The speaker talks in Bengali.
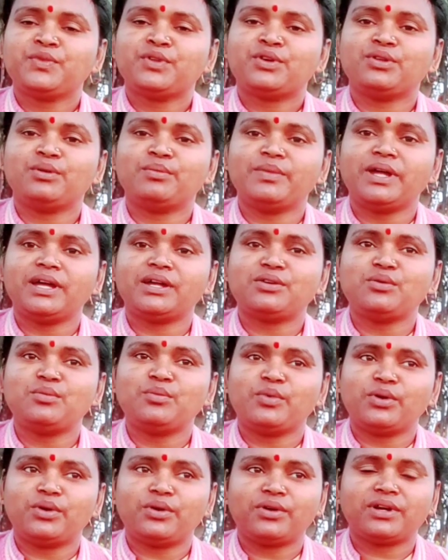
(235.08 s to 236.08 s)
তো তোমরা একটু
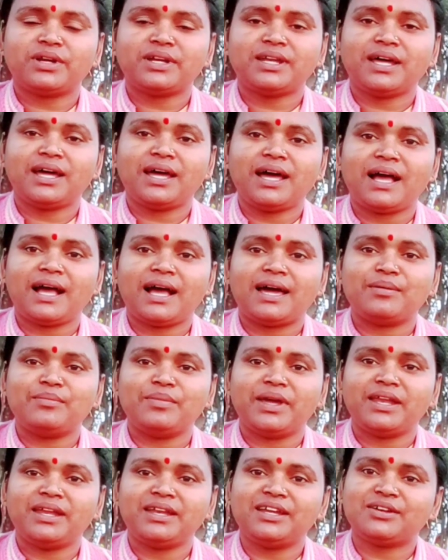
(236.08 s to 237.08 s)
মোরগটা আর
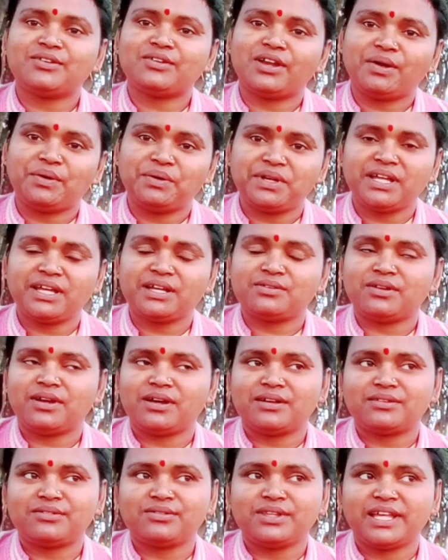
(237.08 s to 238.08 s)
ম্যারিনেট করা ওইটা একটু
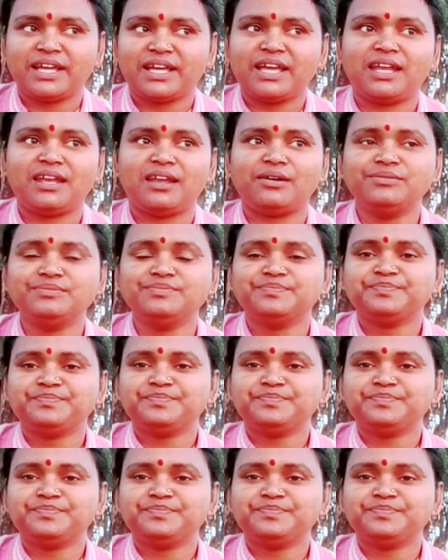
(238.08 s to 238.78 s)
একটু দেখে নাও